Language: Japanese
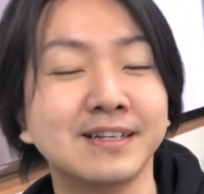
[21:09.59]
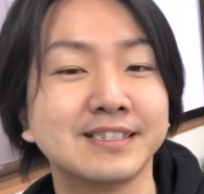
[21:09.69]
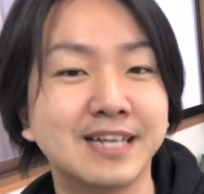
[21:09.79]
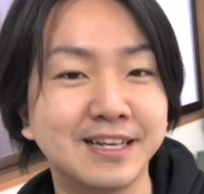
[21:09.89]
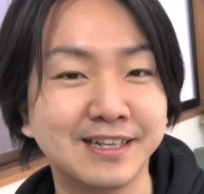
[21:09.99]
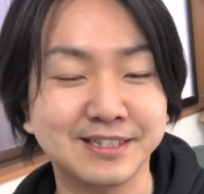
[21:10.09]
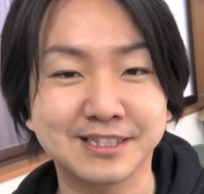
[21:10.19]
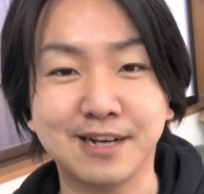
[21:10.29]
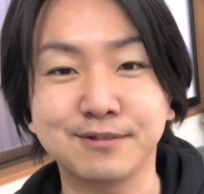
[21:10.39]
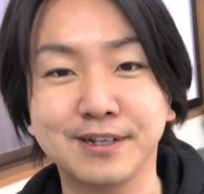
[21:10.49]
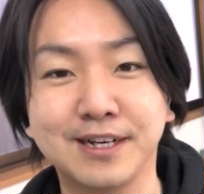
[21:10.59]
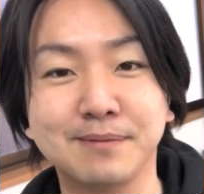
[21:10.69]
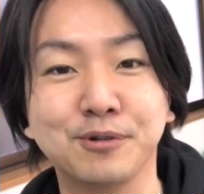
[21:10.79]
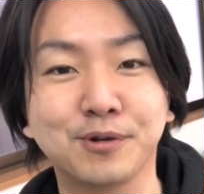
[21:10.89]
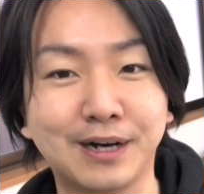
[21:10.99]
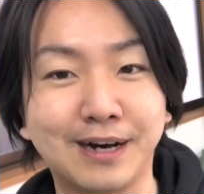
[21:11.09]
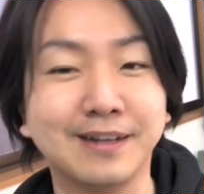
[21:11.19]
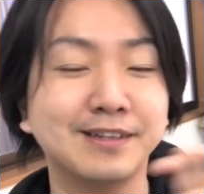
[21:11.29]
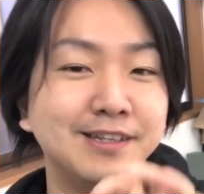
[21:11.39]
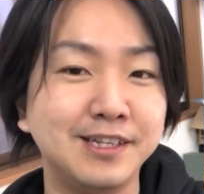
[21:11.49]
1000円しか売れないものが
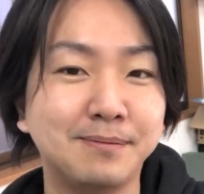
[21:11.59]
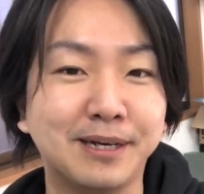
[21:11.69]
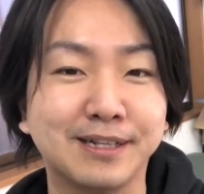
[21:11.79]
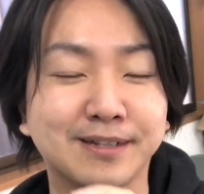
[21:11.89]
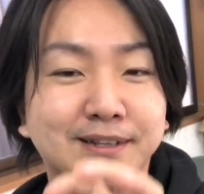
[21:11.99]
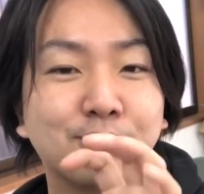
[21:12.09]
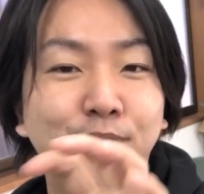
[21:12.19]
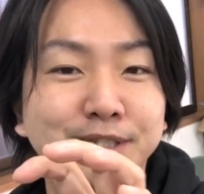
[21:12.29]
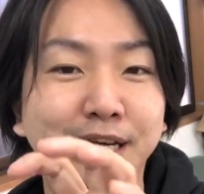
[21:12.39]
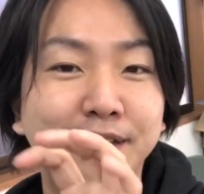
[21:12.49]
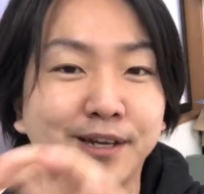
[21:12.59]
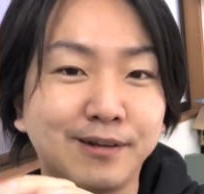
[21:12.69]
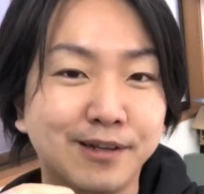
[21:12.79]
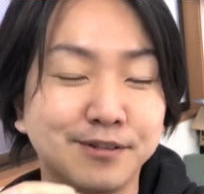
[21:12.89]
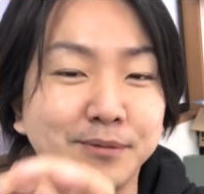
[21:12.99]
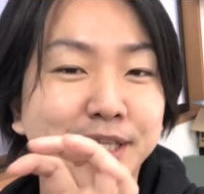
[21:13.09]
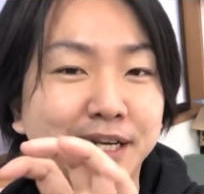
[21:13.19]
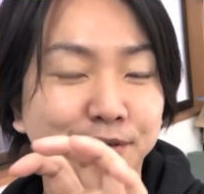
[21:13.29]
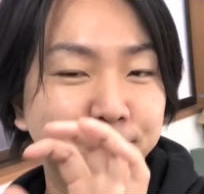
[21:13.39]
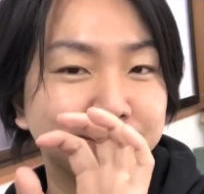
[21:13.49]
eBay だったら5000円で売れるみたい
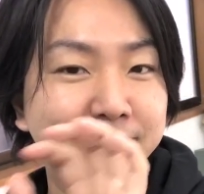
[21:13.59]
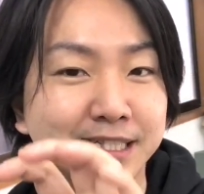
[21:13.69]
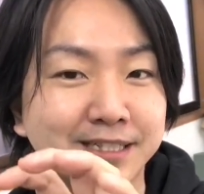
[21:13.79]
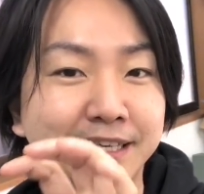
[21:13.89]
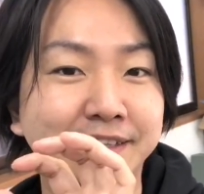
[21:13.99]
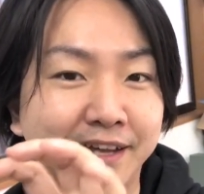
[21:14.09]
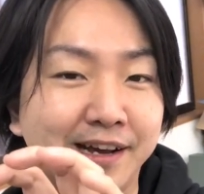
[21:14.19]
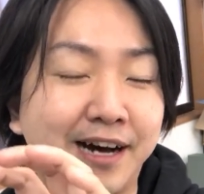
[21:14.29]
なことって全然ね